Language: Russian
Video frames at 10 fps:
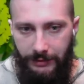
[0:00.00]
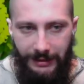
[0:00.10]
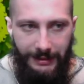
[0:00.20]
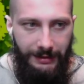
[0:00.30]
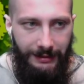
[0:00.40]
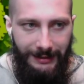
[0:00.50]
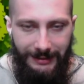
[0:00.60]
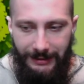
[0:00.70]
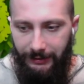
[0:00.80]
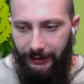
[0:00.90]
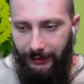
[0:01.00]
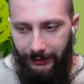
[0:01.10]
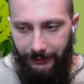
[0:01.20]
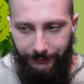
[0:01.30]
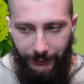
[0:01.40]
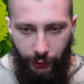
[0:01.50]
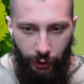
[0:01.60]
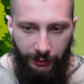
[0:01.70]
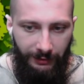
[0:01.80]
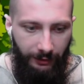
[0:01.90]
10 на Сида, с
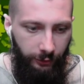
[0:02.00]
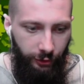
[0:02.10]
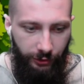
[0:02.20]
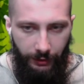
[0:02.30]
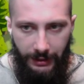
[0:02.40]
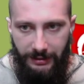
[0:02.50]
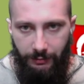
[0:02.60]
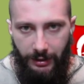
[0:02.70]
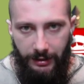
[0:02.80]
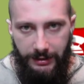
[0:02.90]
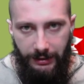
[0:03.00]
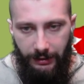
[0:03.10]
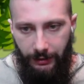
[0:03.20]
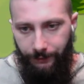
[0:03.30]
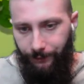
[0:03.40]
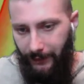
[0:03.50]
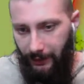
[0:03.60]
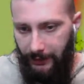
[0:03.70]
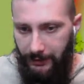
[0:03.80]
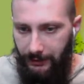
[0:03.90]
учетом того, что я собирался
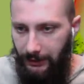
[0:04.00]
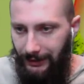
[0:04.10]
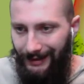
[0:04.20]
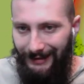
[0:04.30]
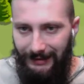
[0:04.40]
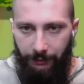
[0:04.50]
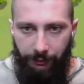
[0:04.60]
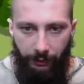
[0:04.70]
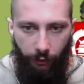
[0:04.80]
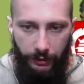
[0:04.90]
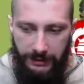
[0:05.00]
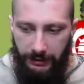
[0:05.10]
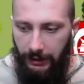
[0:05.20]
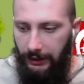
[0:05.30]
играть на пехоте,